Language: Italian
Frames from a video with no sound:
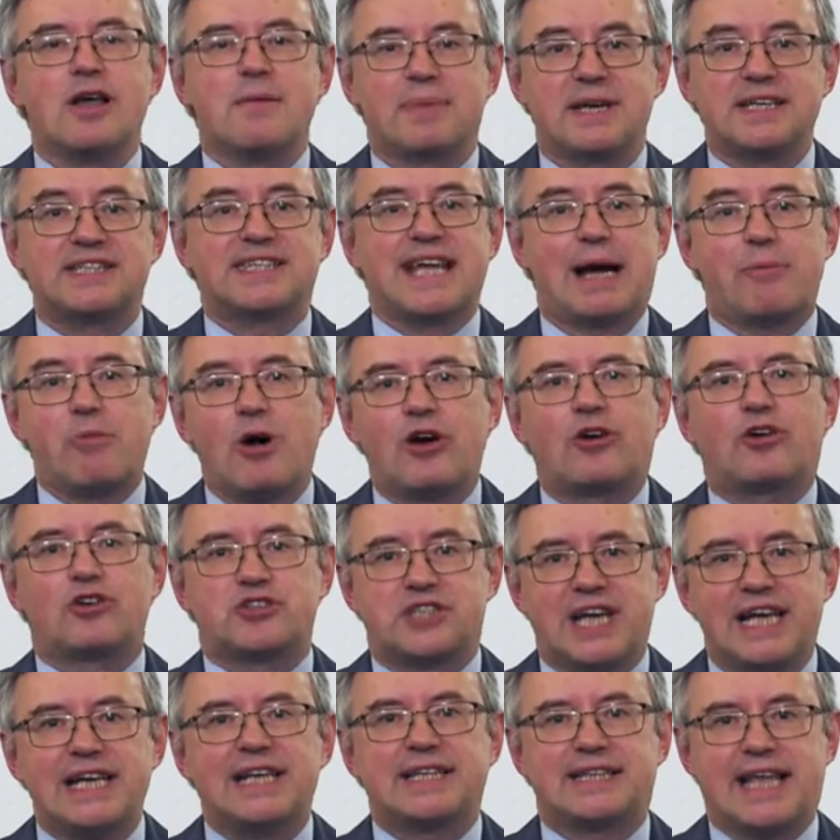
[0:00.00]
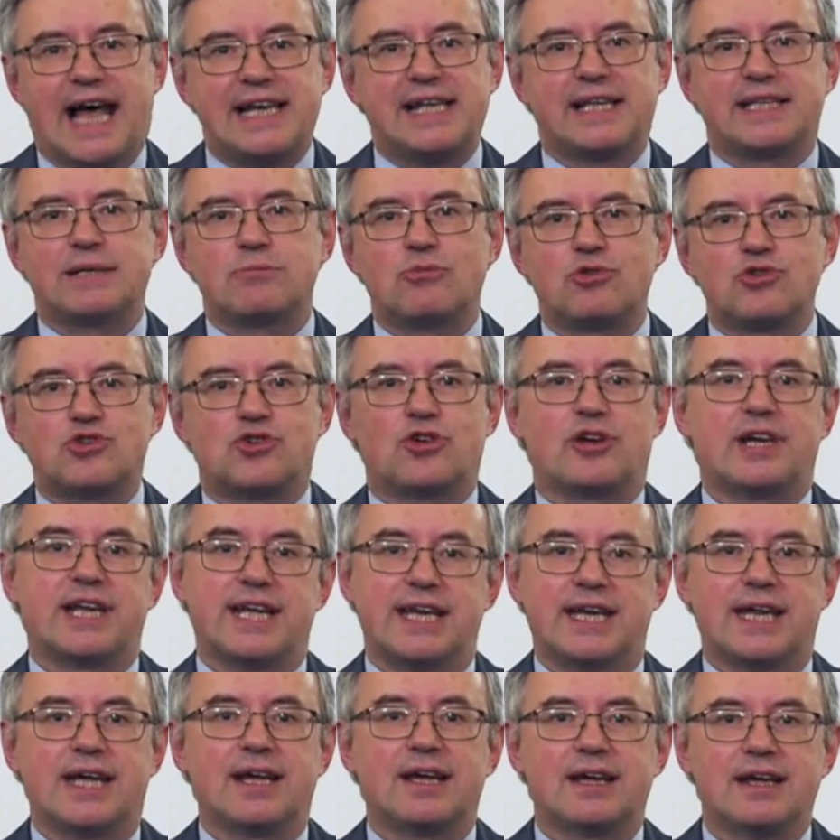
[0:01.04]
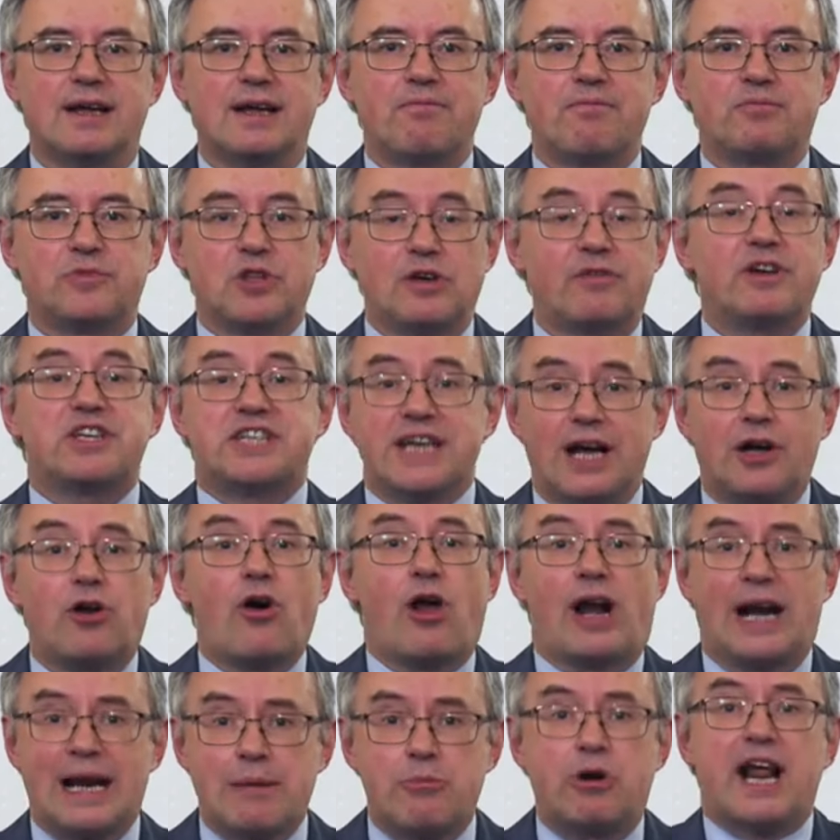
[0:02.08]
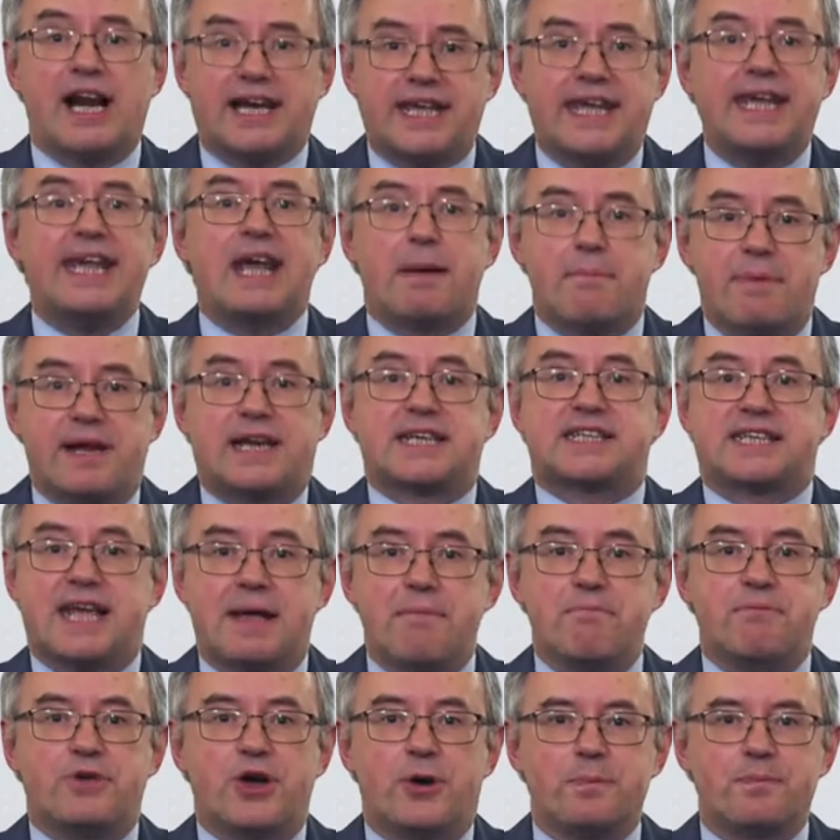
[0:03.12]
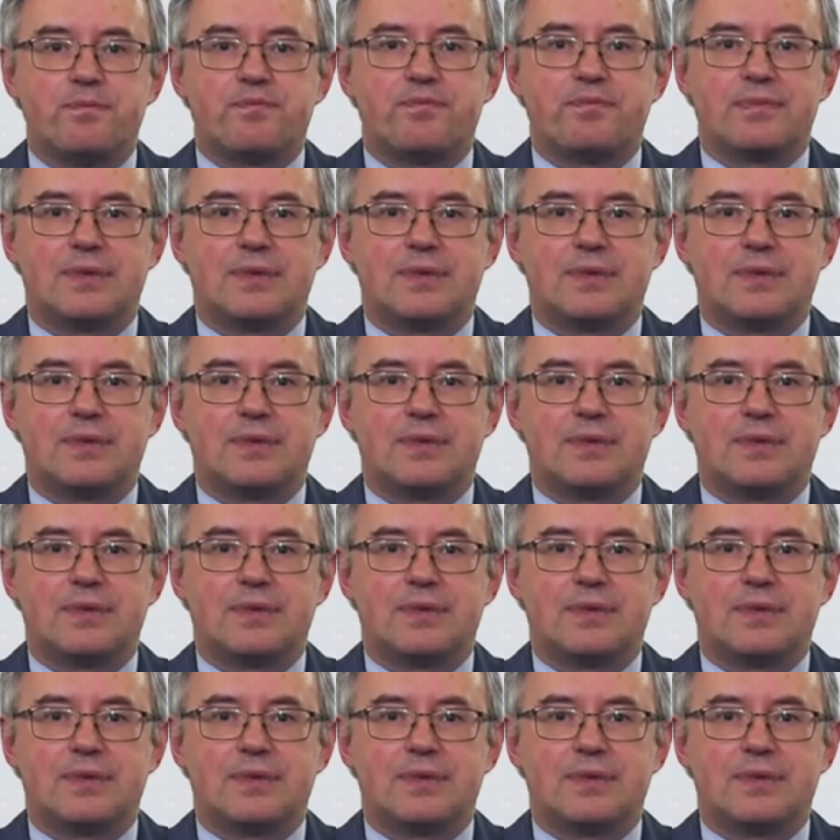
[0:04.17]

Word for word: Pensiamo a cos'è l'Italia di Mussolini, dove c'è ancora la monarchia per esempio.